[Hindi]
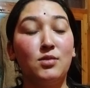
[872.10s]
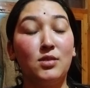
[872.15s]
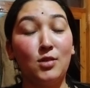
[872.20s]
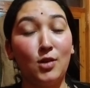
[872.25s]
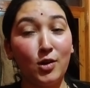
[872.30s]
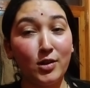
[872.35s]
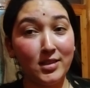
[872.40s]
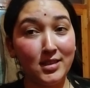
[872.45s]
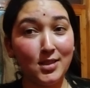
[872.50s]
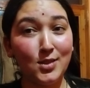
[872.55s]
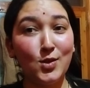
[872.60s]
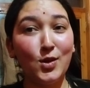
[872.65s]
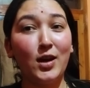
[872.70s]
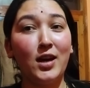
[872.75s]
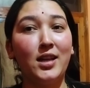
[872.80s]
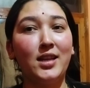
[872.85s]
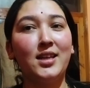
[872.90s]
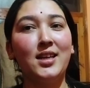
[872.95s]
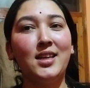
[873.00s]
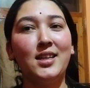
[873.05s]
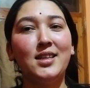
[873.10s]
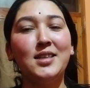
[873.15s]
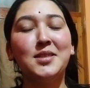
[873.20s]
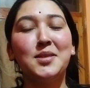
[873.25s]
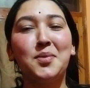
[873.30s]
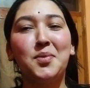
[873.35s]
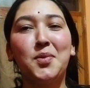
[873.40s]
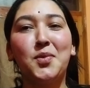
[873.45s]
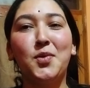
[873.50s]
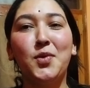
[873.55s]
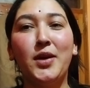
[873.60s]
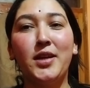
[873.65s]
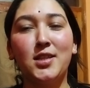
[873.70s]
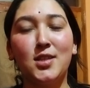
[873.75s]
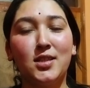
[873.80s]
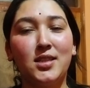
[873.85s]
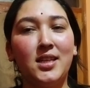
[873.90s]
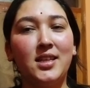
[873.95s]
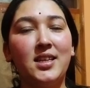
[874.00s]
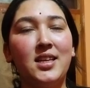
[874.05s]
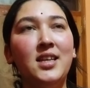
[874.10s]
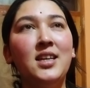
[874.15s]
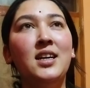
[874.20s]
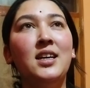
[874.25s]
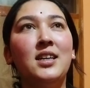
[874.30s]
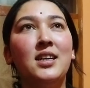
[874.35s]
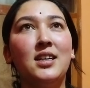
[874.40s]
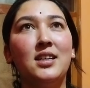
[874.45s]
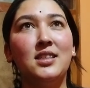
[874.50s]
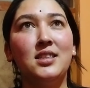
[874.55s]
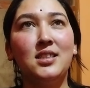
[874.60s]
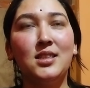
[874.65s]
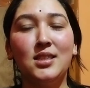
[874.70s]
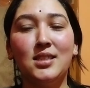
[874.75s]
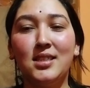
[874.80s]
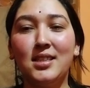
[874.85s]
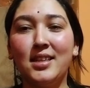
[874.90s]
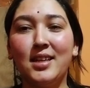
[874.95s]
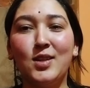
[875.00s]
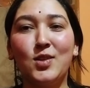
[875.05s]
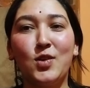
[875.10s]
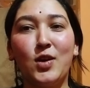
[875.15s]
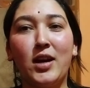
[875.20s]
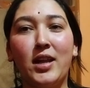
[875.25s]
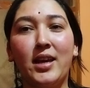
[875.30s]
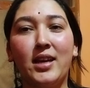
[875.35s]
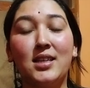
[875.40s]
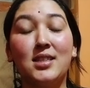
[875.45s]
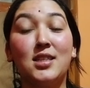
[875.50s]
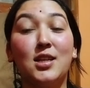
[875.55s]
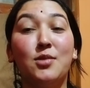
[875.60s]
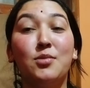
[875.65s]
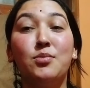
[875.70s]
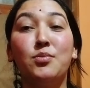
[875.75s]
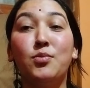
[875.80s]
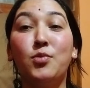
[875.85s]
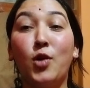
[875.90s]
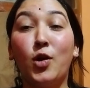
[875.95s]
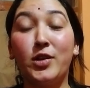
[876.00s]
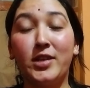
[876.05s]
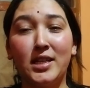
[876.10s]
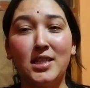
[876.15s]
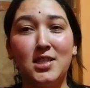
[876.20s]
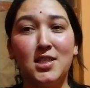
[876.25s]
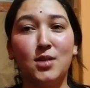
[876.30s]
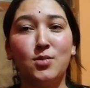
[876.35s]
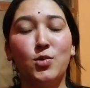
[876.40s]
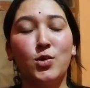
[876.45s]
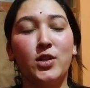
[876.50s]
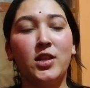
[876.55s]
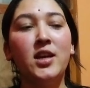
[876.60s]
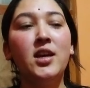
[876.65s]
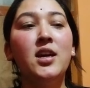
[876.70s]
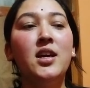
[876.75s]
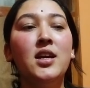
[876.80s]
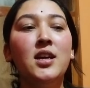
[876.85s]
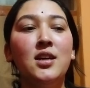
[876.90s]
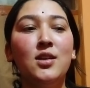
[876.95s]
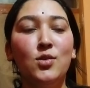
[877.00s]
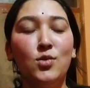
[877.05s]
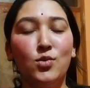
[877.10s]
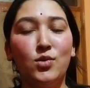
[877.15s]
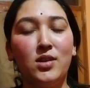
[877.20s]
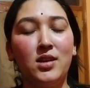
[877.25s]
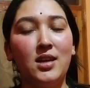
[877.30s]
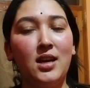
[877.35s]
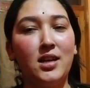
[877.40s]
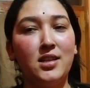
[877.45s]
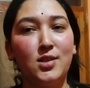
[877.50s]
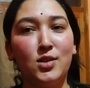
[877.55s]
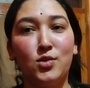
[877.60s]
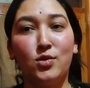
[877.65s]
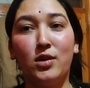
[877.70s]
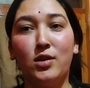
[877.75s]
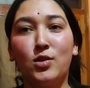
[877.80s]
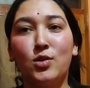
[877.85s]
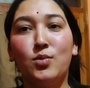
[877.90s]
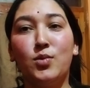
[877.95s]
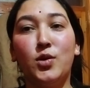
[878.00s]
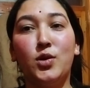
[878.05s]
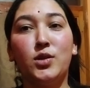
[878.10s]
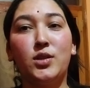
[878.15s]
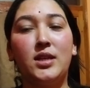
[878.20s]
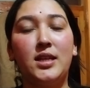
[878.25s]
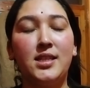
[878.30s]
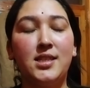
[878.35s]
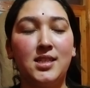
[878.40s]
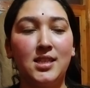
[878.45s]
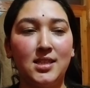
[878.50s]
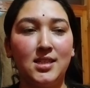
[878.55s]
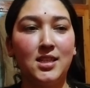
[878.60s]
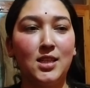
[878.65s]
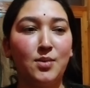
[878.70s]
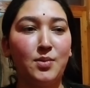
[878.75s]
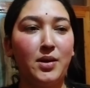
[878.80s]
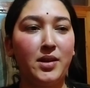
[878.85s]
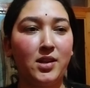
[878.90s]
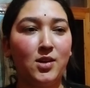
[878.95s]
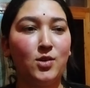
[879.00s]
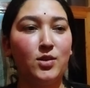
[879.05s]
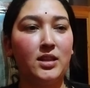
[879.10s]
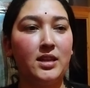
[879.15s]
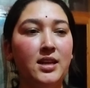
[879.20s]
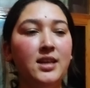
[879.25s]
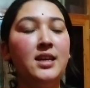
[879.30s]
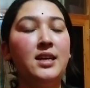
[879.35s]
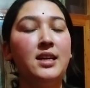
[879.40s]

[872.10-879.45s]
और इस त्यौहार का ना सबको ऐसा होता है कि जिस दिन ये त्यौहार आएगा सब बहुत टेंशन में होते हैं क्योंकि आज के त्यौहार को बहुत अच्छे से निभाना होता है